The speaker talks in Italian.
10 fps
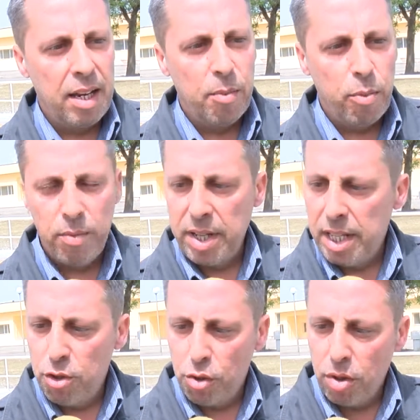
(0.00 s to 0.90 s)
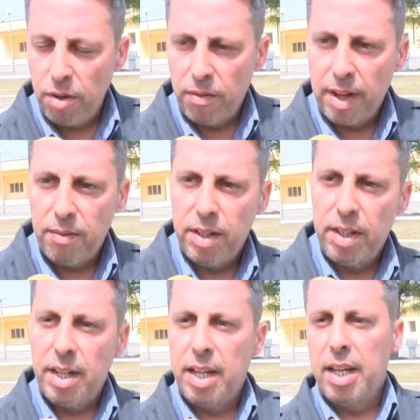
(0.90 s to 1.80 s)
nel pomeriggio far
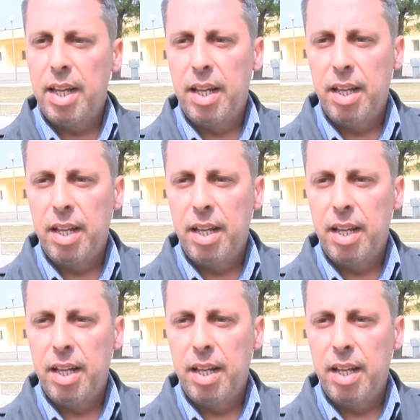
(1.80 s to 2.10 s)
venire